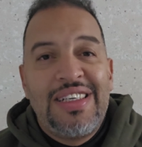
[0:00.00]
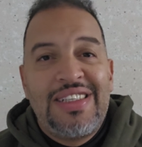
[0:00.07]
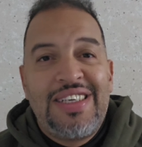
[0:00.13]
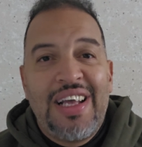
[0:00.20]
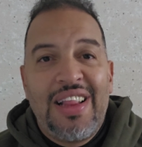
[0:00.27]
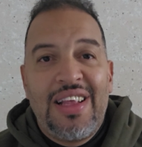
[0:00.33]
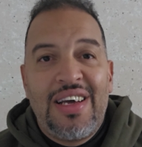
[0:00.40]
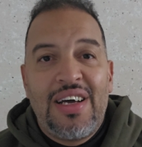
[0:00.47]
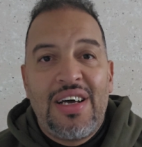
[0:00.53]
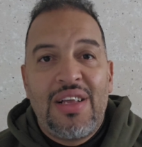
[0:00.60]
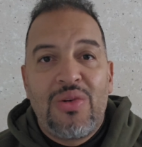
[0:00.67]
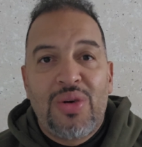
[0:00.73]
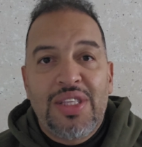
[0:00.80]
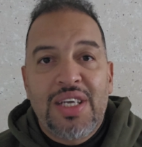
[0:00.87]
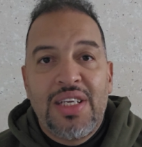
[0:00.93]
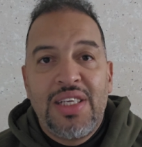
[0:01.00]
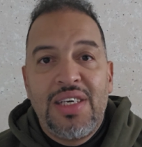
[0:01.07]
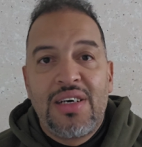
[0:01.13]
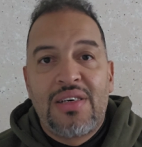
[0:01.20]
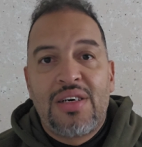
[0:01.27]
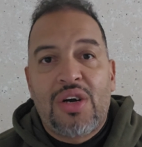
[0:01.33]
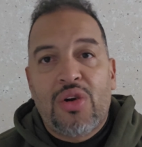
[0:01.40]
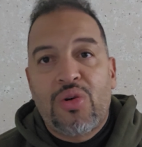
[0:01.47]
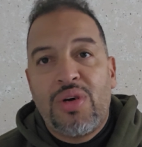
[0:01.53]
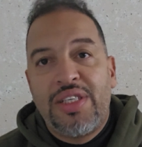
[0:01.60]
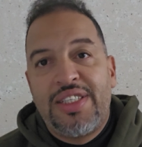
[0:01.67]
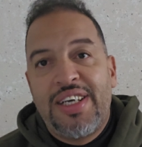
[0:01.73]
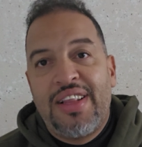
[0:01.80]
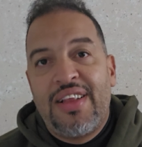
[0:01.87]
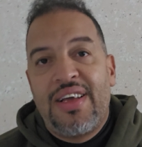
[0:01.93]
ديال الوطنيه الروح
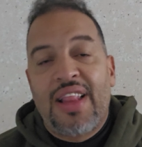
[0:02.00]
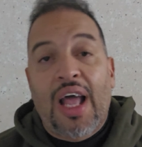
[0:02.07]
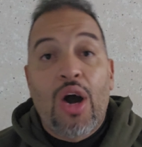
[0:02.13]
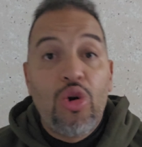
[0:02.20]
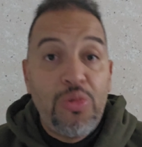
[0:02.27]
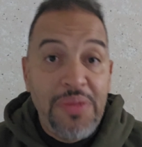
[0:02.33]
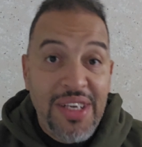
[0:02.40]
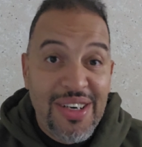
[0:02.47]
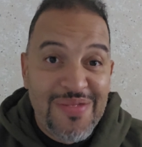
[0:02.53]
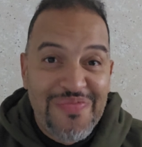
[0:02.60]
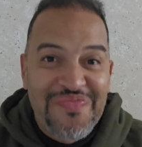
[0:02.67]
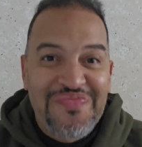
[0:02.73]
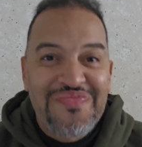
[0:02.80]
ديال القوميه